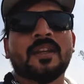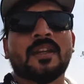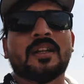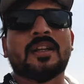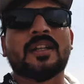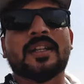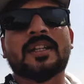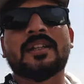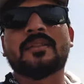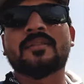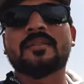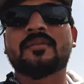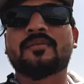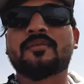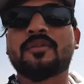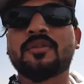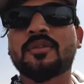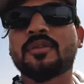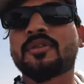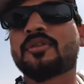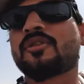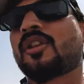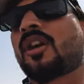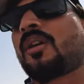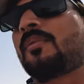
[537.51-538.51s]
लेकिन वो
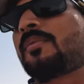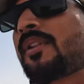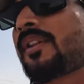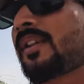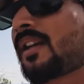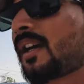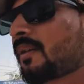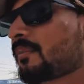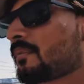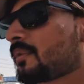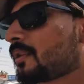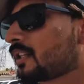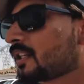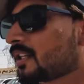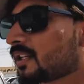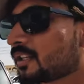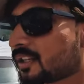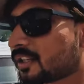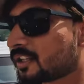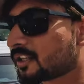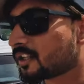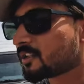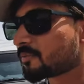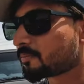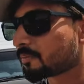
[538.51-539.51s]
जो जॉब है ना अभी
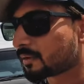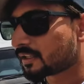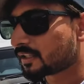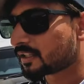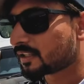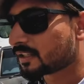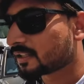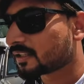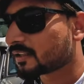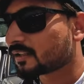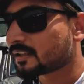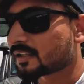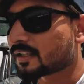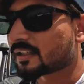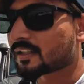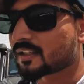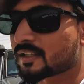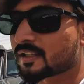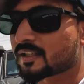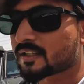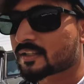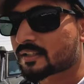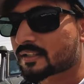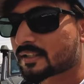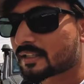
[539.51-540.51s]
इंडीड पर ही है
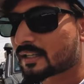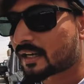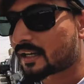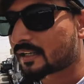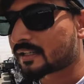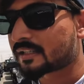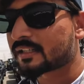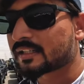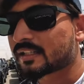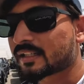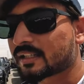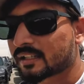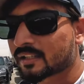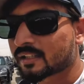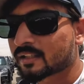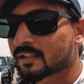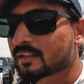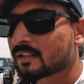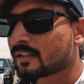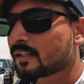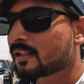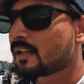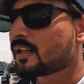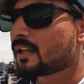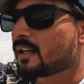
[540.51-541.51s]
इंडीड से हटी नहीं है
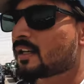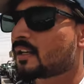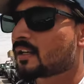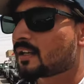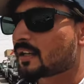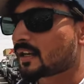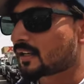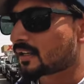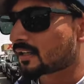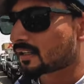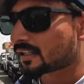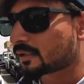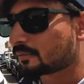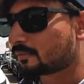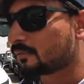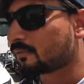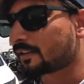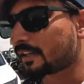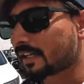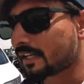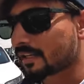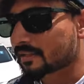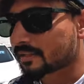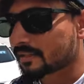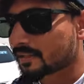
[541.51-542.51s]
हालांकि वो
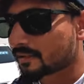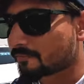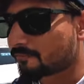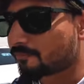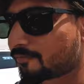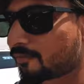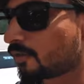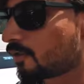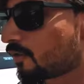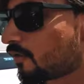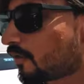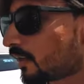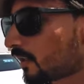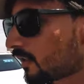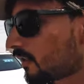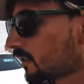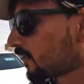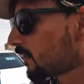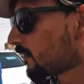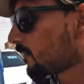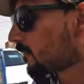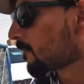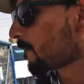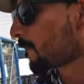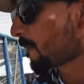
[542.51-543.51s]
वैकेंसी फुल हो गई
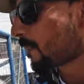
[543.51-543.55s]
है